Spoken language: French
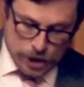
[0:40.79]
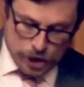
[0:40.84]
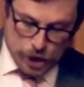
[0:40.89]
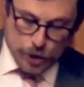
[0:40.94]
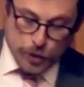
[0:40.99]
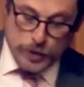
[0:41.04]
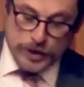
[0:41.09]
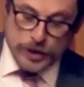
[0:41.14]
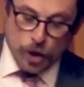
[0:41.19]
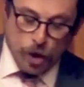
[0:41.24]

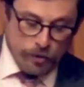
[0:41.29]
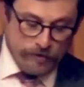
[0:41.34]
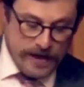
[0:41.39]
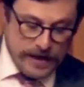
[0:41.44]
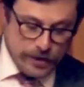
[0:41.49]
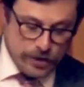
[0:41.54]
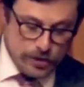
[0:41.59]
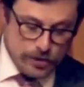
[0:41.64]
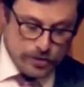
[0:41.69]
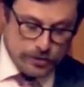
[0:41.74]
Je suis
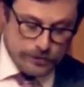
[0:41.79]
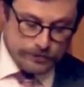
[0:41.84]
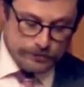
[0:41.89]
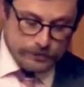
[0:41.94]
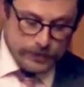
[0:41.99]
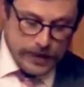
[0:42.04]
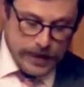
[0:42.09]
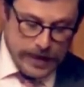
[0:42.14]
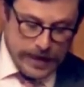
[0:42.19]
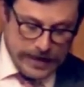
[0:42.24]
convaincu,
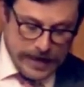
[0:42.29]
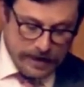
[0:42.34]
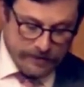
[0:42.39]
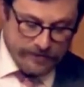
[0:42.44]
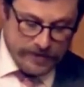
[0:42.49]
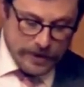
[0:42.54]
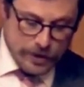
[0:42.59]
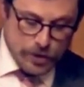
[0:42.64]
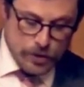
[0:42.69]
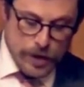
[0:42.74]

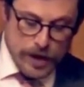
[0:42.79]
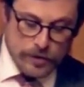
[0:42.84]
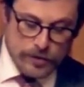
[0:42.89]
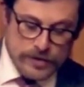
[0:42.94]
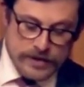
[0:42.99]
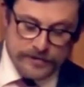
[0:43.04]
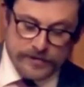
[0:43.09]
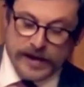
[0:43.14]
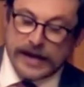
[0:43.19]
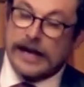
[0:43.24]
ayant vécu à
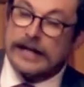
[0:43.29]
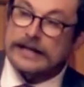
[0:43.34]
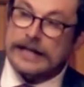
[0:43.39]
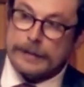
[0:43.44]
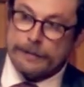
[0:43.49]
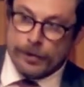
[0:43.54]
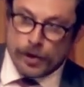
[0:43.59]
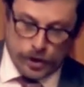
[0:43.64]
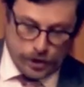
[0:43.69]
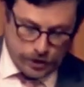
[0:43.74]
une
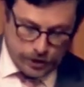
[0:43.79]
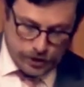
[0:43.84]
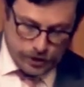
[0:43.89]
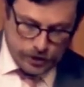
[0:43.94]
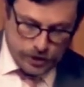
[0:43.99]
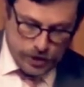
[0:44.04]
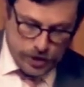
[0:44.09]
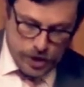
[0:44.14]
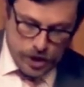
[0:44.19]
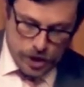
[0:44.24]
différente
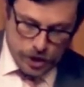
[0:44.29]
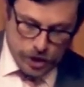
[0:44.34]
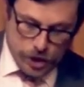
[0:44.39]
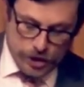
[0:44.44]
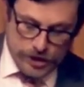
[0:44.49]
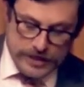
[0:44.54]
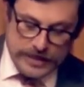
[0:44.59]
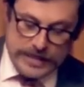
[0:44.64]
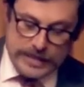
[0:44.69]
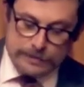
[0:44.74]
époque,
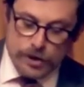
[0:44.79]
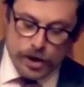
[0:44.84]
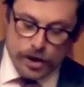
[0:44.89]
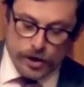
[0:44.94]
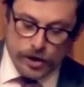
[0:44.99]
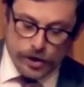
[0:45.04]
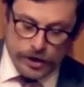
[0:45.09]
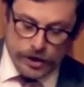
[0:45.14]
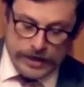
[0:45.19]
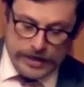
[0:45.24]
que
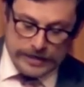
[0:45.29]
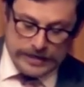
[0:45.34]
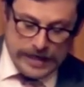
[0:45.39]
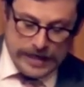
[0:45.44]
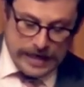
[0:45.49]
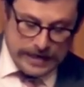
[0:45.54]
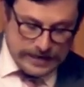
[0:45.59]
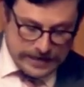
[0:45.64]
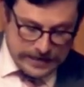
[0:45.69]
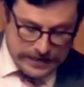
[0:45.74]
Dilima aurait
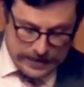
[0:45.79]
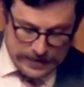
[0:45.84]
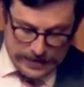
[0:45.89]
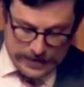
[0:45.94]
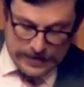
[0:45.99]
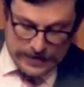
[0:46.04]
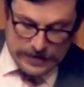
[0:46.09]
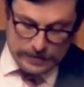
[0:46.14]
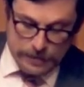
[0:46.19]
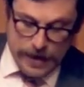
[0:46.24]
été assis
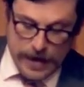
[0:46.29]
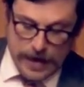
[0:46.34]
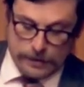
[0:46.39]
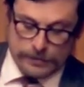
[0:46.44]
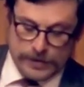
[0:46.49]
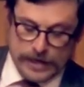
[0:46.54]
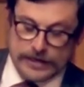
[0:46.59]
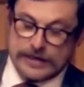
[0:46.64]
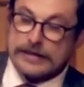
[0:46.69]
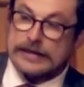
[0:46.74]
ici
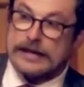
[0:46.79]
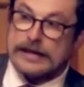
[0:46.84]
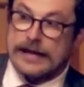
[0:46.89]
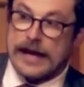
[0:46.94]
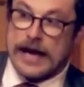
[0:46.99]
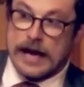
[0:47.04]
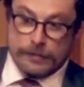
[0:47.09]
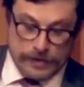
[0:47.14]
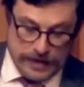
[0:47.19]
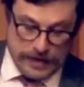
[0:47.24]
même dans cette
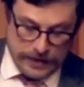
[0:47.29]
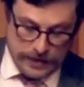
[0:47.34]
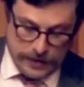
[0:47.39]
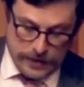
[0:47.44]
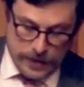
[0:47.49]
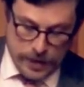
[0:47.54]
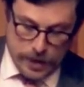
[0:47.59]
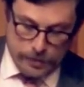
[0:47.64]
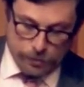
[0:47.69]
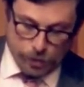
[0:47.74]
Assemblée
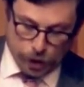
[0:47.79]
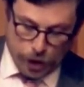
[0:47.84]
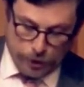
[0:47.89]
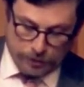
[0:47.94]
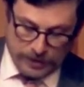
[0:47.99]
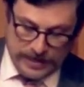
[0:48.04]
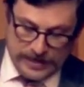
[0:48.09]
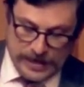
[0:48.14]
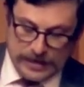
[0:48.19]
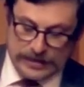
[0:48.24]
pour
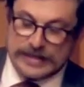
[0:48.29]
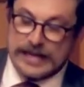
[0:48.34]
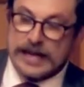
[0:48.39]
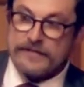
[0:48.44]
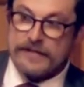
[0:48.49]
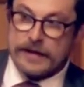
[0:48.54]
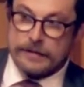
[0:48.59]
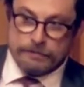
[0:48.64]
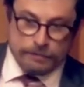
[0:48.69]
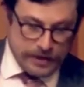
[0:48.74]

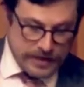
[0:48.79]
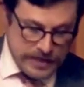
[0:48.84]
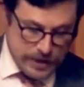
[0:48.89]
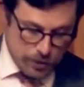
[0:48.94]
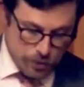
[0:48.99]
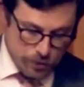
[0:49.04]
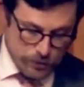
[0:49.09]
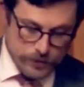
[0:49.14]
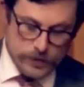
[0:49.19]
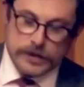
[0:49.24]
représenter avec
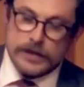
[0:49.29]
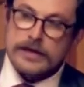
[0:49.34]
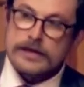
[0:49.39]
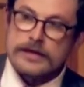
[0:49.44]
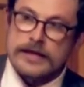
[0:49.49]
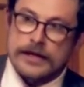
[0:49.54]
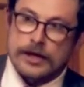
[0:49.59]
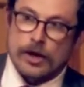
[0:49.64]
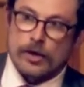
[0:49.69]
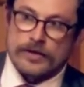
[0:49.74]
brio
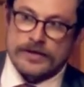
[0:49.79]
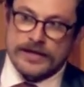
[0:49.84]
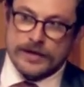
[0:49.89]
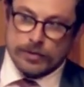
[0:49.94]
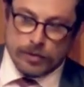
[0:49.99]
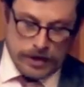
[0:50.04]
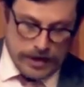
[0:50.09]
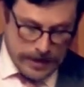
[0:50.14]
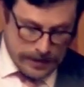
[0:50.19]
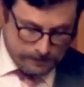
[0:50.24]
ses
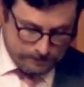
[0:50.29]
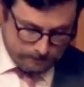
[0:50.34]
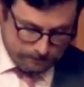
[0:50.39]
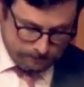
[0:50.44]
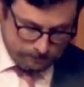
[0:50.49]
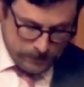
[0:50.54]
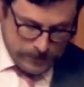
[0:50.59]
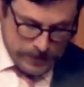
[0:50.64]
concitoyens.